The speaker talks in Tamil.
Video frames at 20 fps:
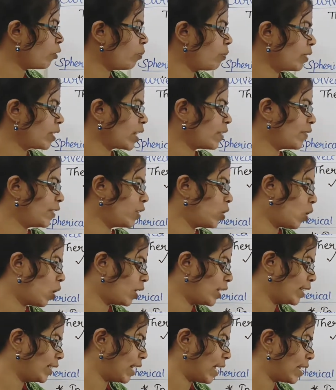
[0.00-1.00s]
ஆஃப் மிரர் வி
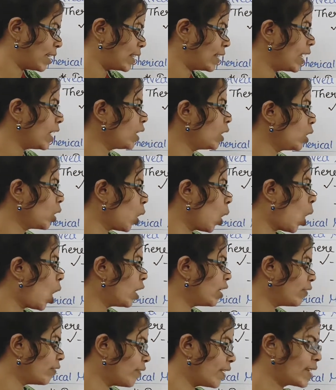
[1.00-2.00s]
கால் இட் ஆஸ் அ
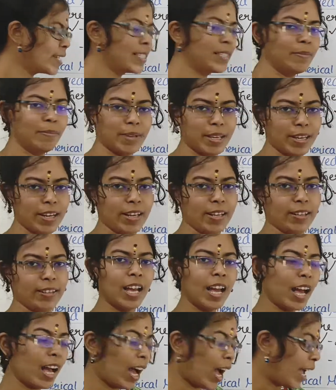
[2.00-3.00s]
கான்வெக்ஸ் மிரர்
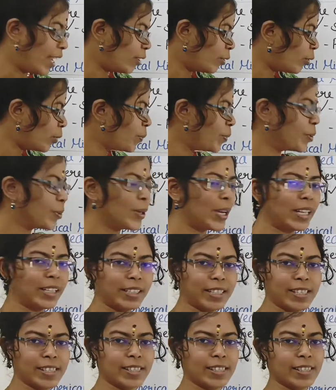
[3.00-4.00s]
ஐ ஹோப் யூ
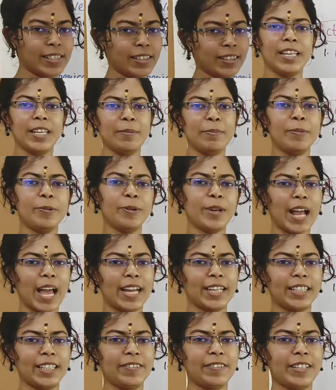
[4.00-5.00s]
கெட் திஸ் இப்போ ஒரு
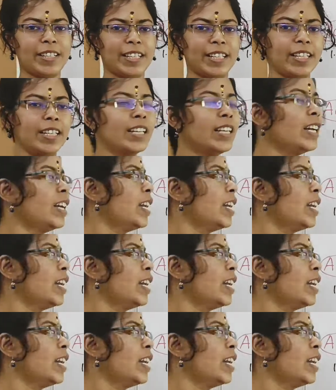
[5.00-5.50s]
ஆக்டிவிட்டி